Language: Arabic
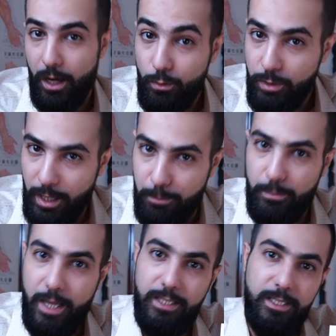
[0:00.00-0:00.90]
أو دعم
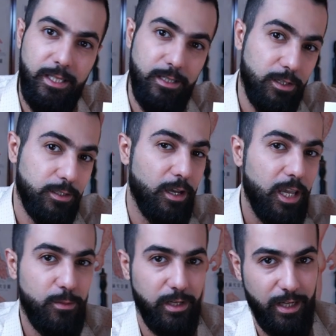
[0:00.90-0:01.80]
مادي
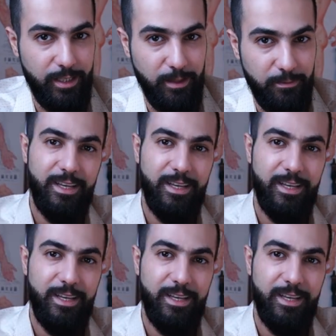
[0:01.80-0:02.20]
لنرتقي بالقناة